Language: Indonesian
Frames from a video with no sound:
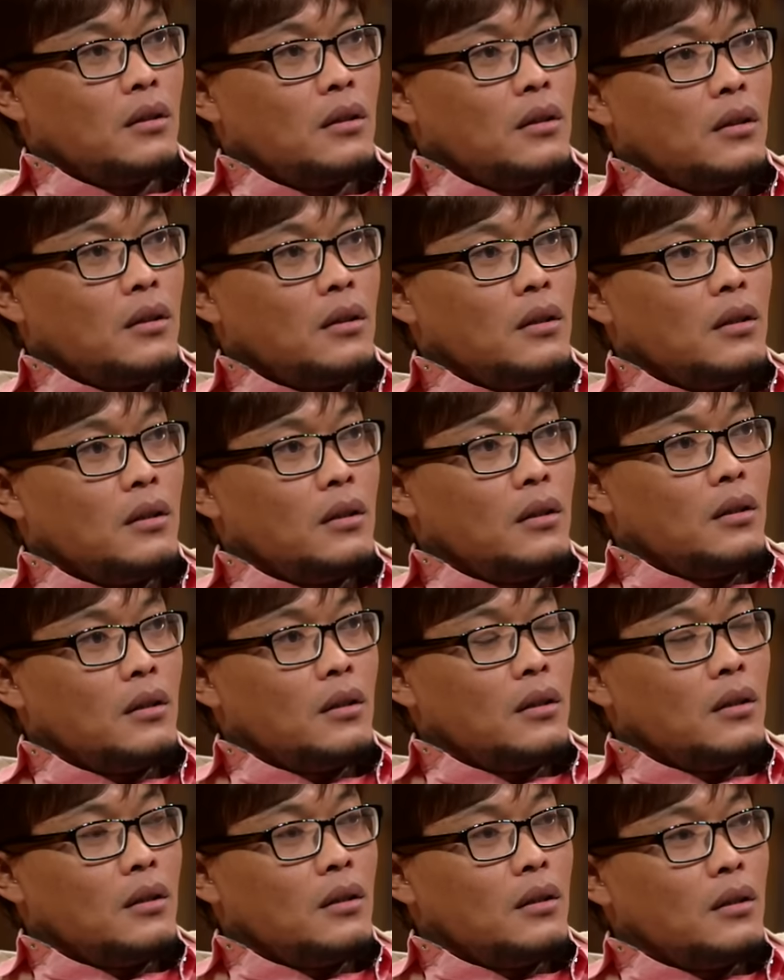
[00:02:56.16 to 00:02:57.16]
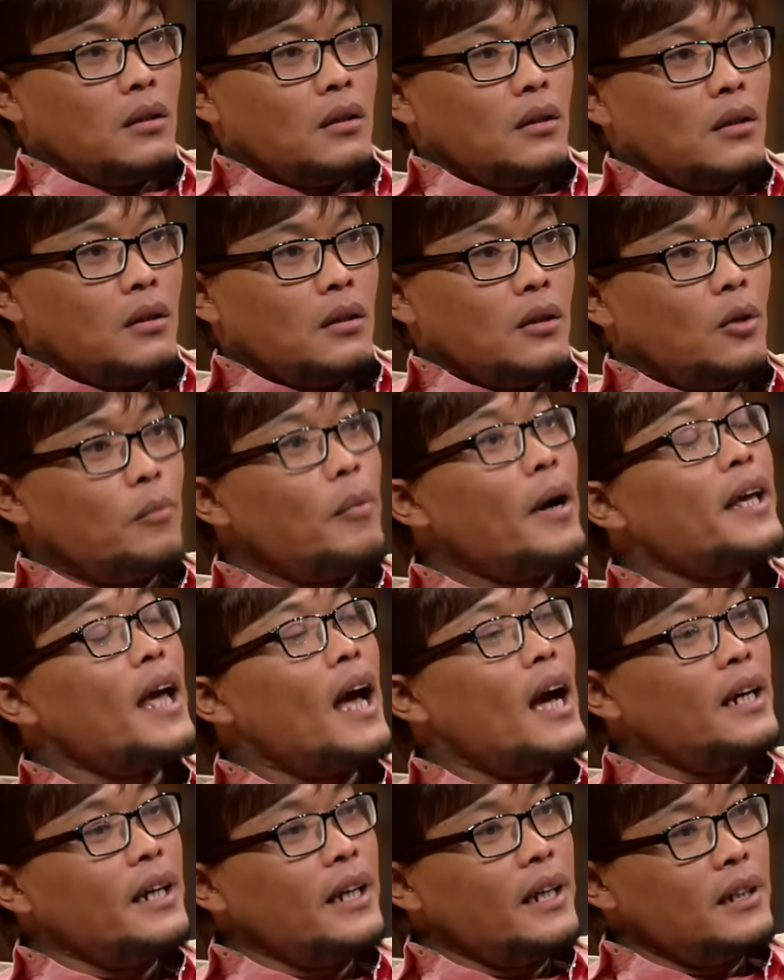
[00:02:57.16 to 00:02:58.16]
bener, bener, bener. Lu
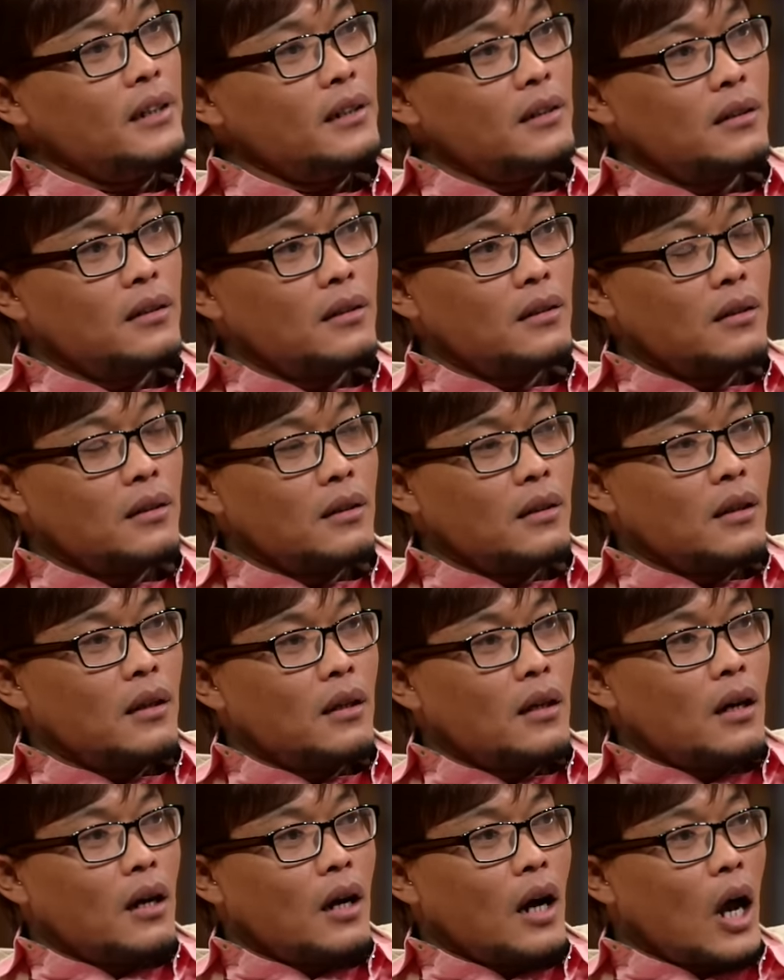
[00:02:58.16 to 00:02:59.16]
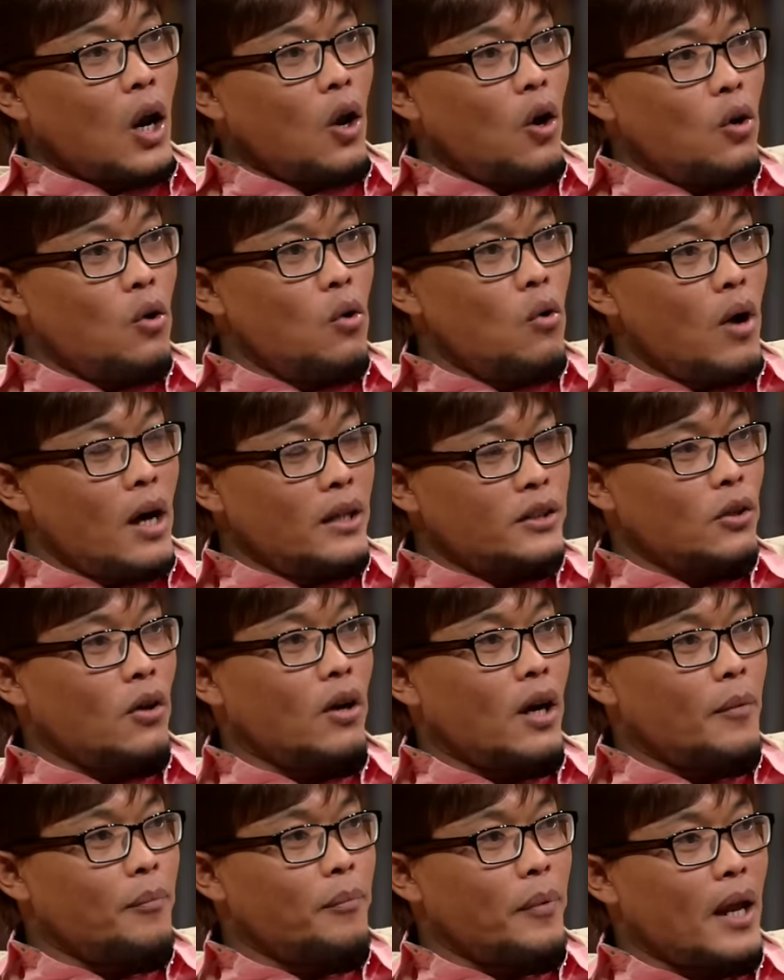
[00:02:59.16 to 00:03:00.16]
bayangin, kalau gua
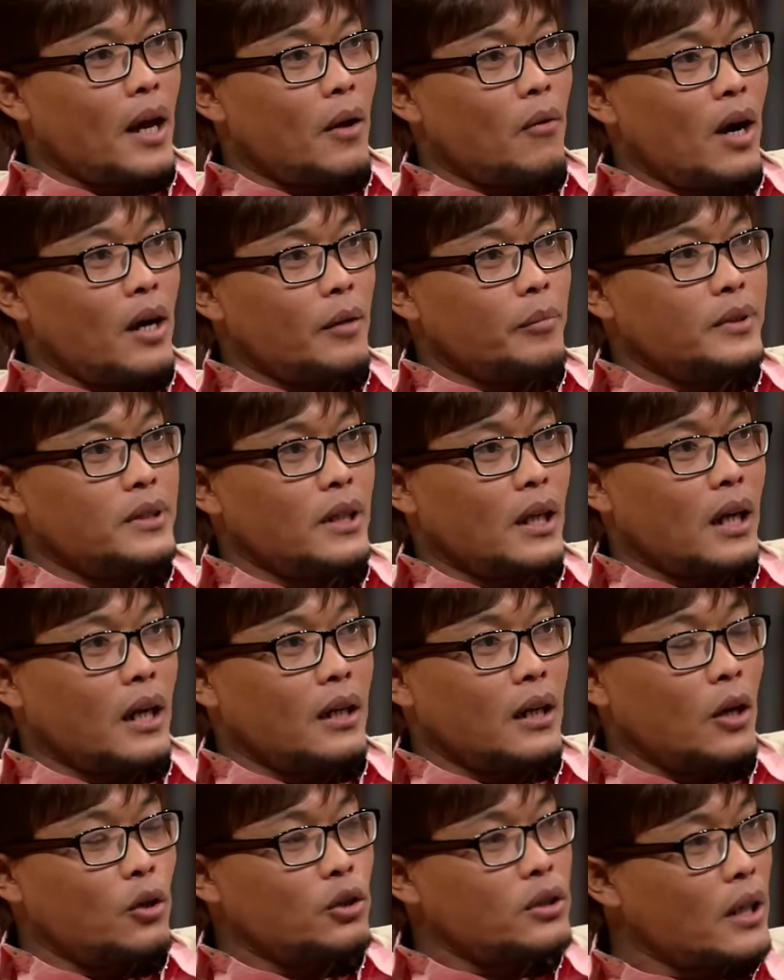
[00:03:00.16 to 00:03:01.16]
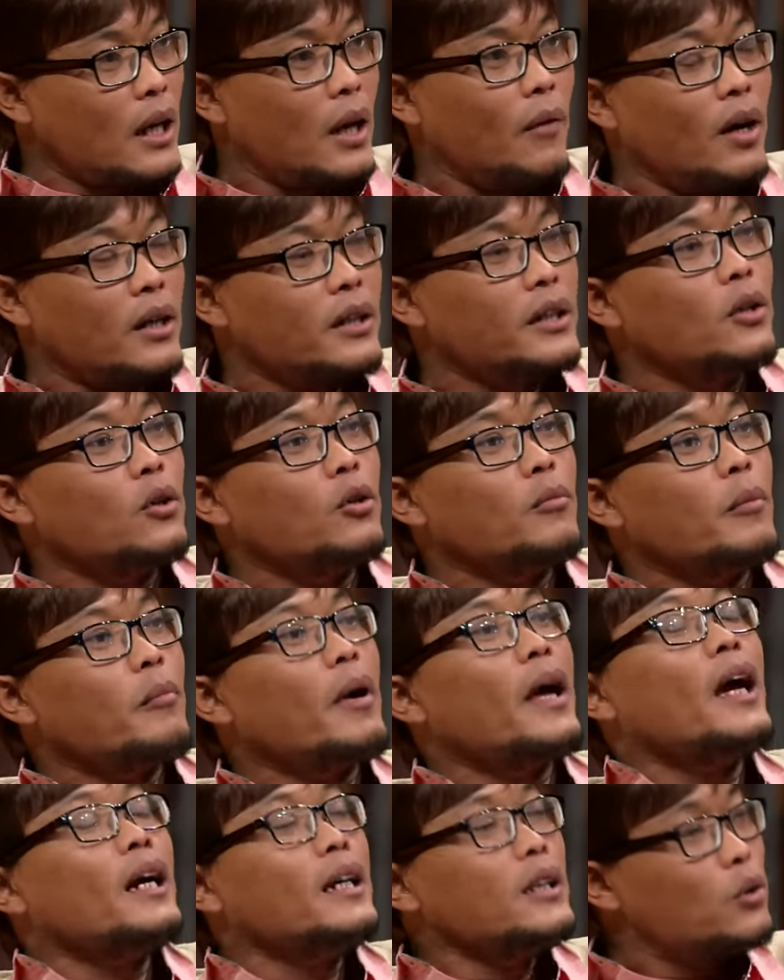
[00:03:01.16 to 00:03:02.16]
seorang pelawak misalkan harus ngelawak di rumah,
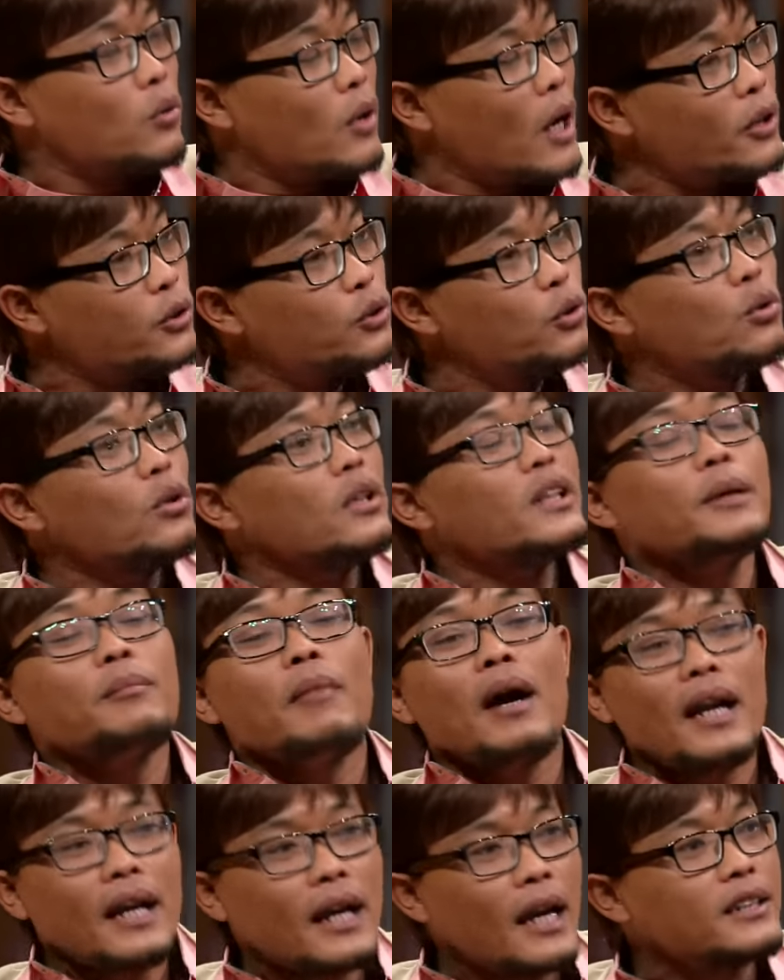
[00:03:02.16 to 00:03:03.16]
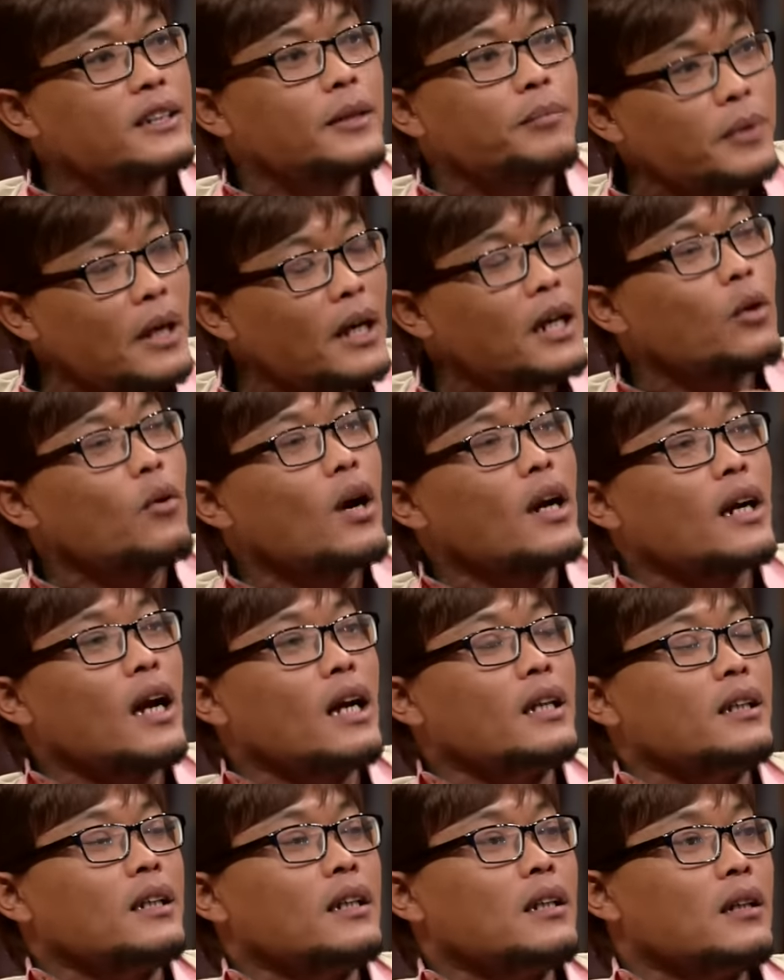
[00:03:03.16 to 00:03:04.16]
bayangin tukang iya. cukur gimana nasibnya
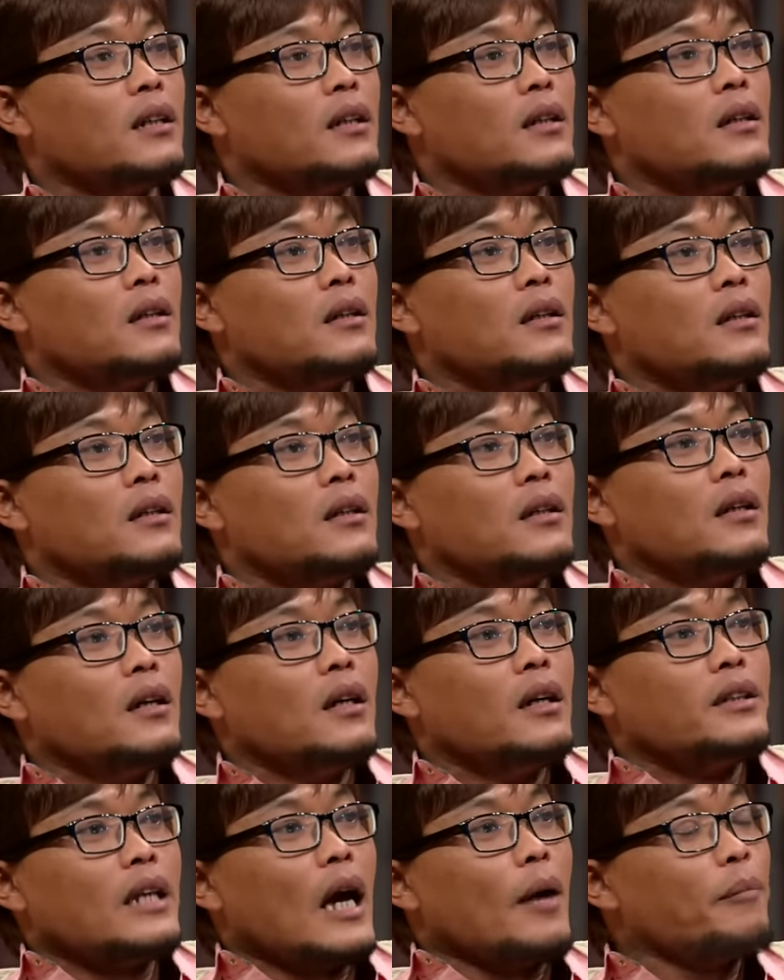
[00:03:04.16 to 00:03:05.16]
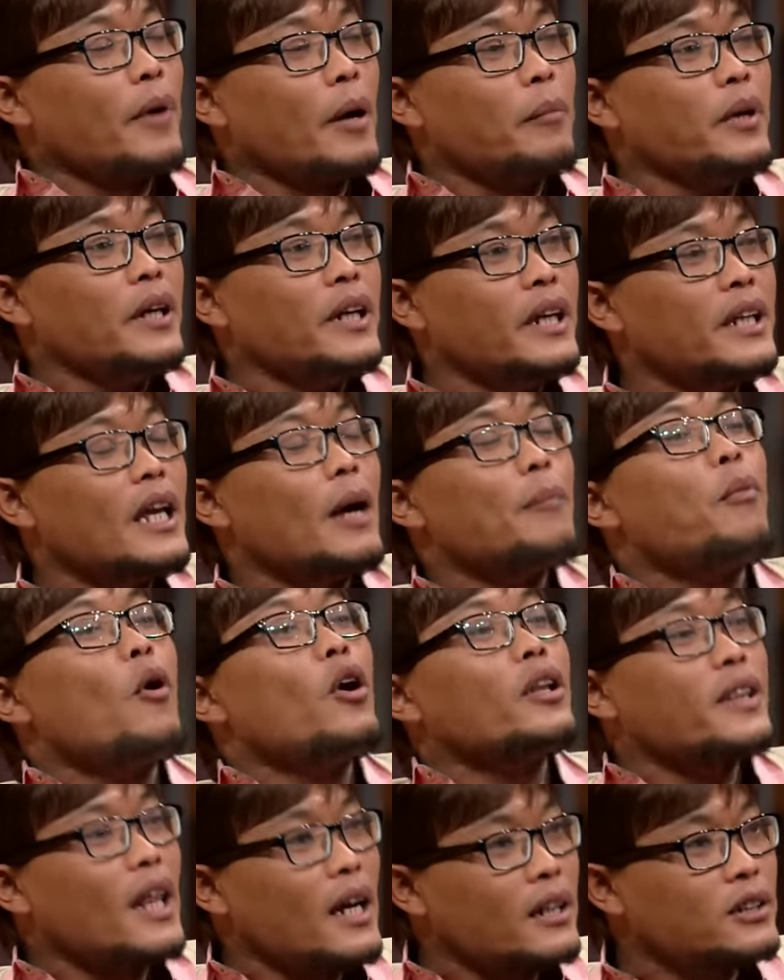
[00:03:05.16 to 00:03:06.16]
keluarganya. Nyampe bininya
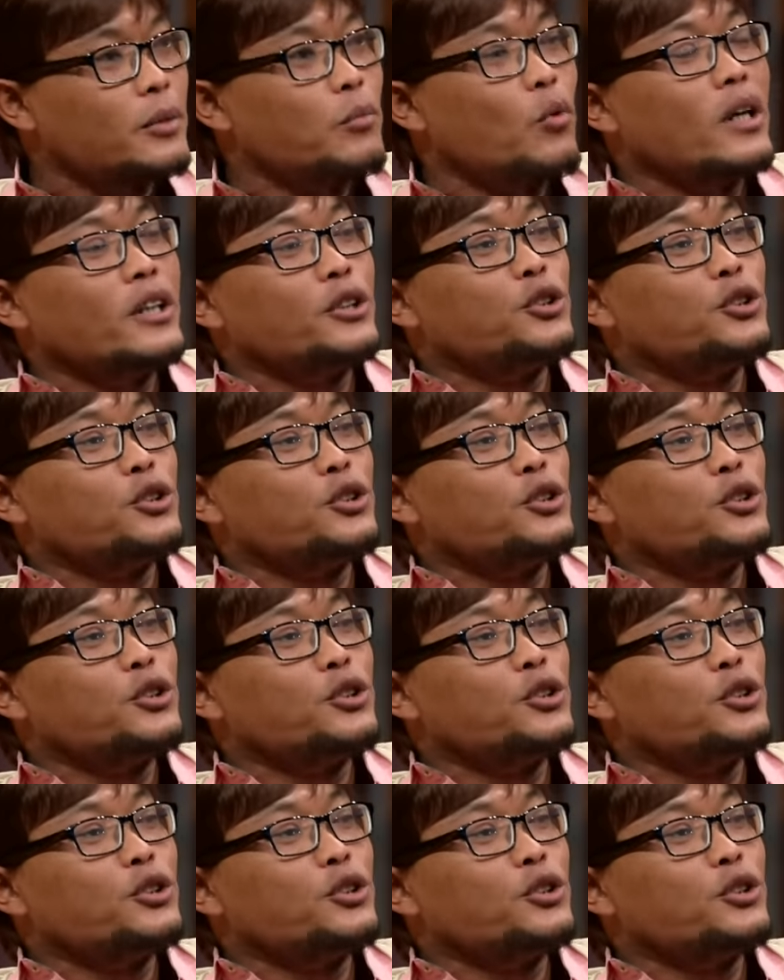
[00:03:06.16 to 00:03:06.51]
botak semua